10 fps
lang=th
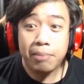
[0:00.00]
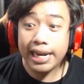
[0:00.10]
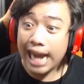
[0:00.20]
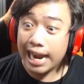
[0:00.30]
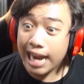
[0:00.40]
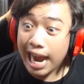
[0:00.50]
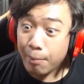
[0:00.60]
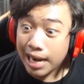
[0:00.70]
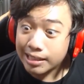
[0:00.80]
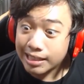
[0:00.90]
มีการแอบ
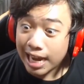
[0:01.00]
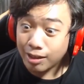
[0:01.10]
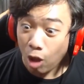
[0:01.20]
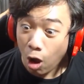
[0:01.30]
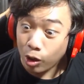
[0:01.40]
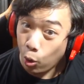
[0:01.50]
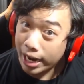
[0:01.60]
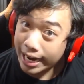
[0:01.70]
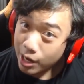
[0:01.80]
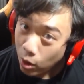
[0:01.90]
อัดเสียงตอนคุย
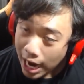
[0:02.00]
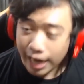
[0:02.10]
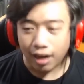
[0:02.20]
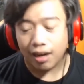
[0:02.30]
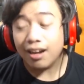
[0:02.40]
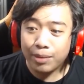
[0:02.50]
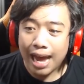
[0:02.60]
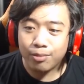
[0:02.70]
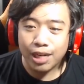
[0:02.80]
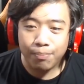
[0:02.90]
กันด้วย ถา
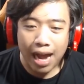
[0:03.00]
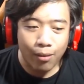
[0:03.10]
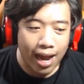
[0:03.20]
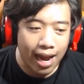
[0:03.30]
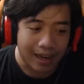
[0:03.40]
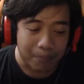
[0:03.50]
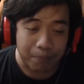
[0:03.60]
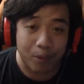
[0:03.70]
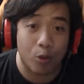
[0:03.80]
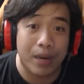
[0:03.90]
มเชอปางว่า
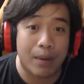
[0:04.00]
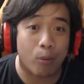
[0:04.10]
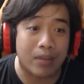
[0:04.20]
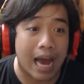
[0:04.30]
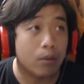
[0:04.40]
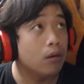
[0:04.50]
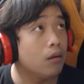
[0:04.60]
รุ่นพี่ผมถาม